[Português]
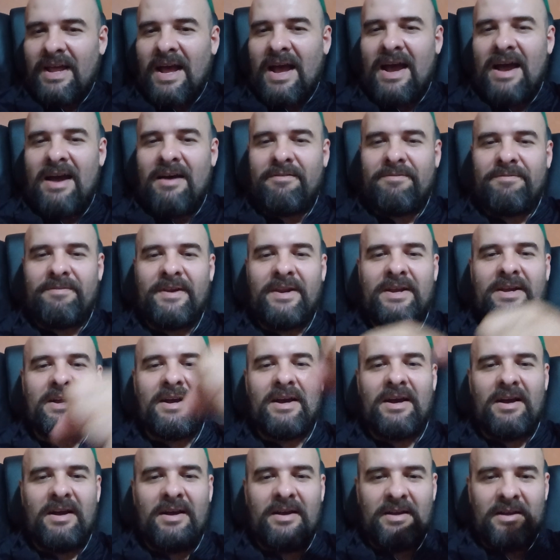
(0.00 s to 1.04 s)
na
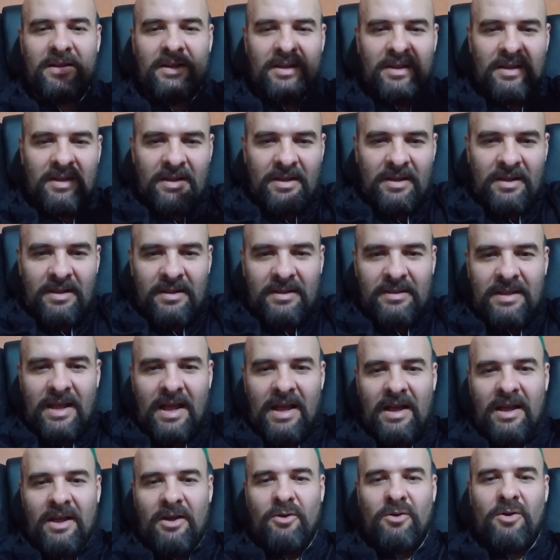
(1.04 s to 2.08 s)
África,
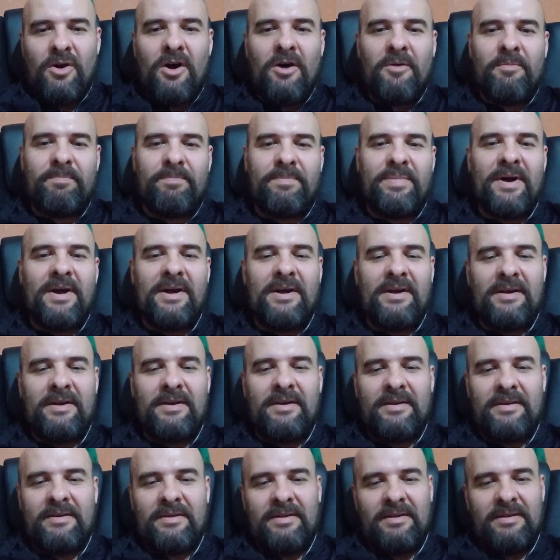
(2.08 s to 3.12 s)
na
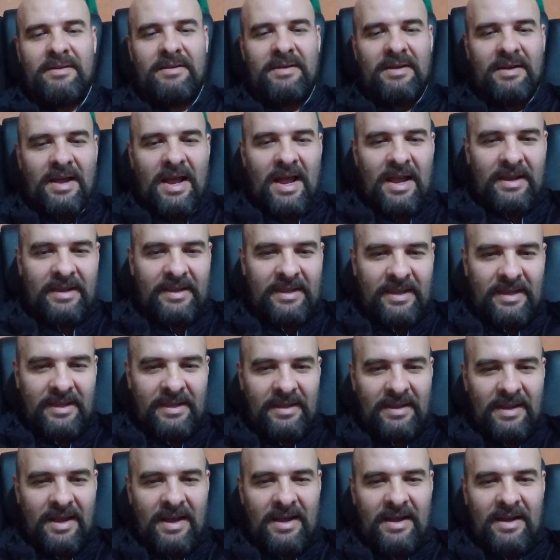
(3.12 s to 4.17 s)
Europa, aqui
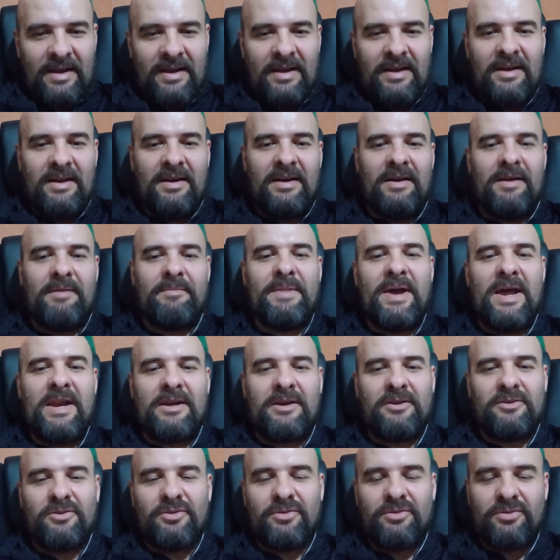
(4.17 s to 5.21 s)
na
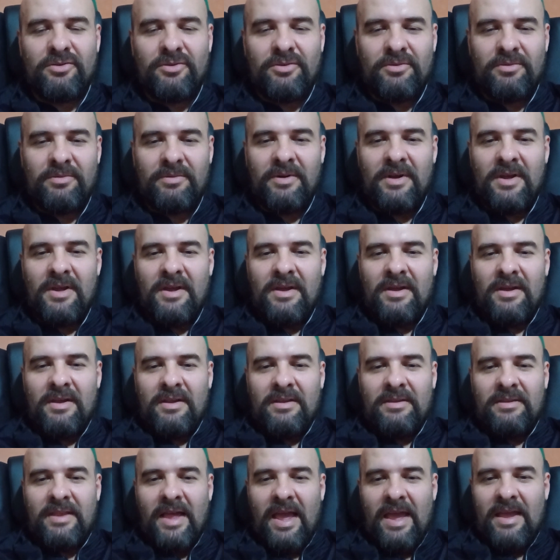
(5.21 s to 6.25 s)
América do Sul,
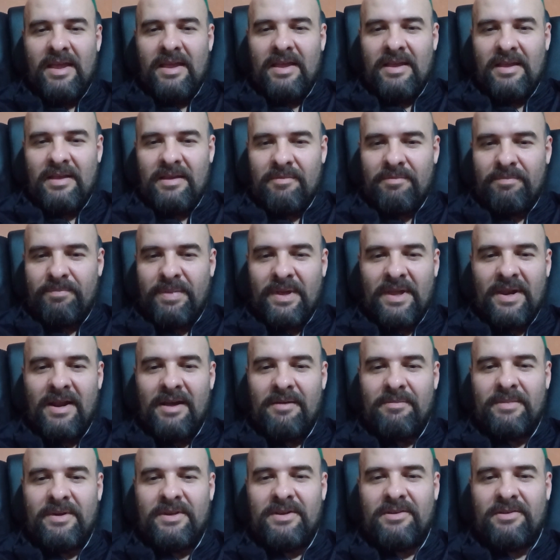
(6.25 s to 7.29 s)
tem
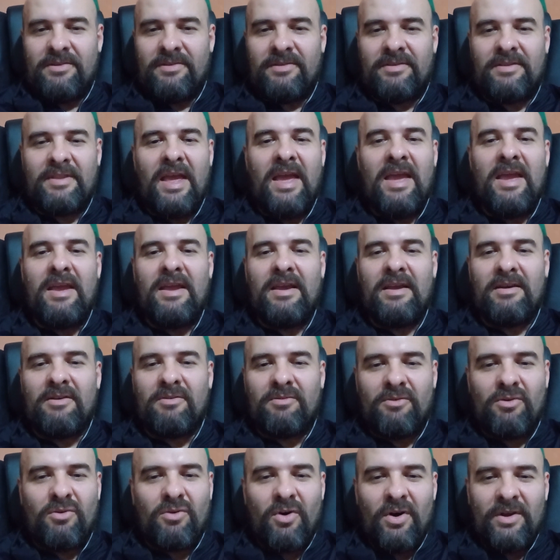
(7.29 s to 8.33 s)
pirâmides,
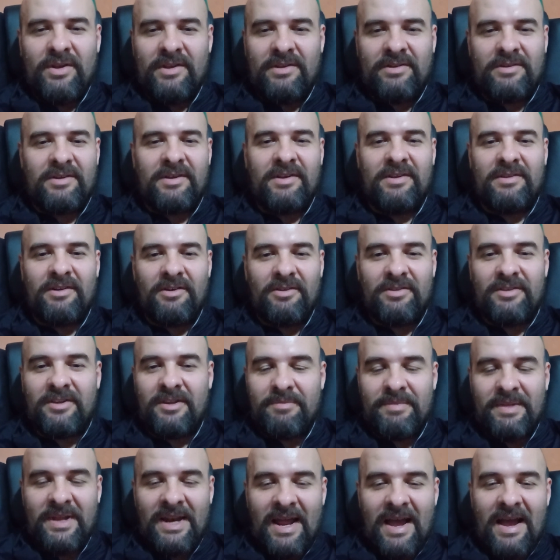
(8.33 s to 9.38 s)
tem coisas que são
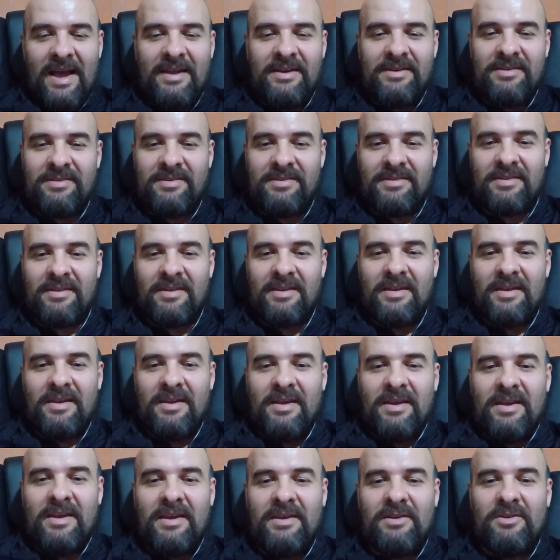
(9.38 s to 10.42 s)
similares
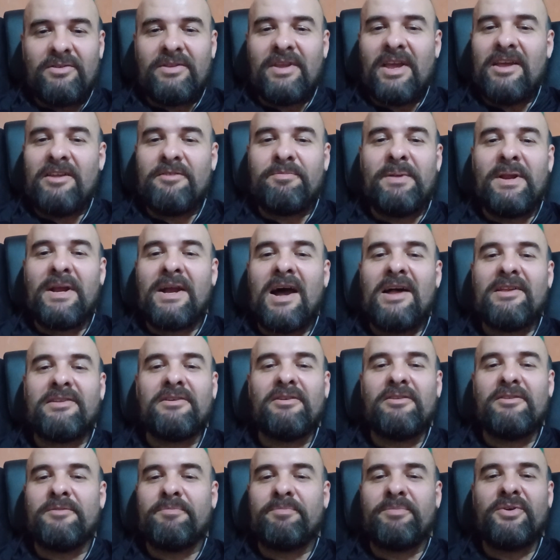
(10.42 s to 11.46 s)
e não tem
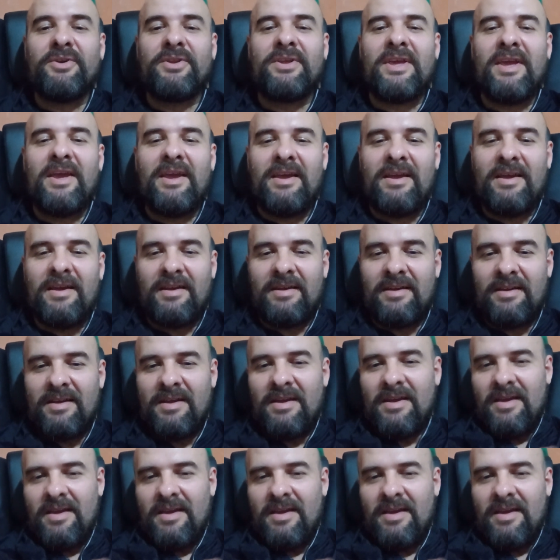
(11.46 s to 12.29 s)
explicação de por que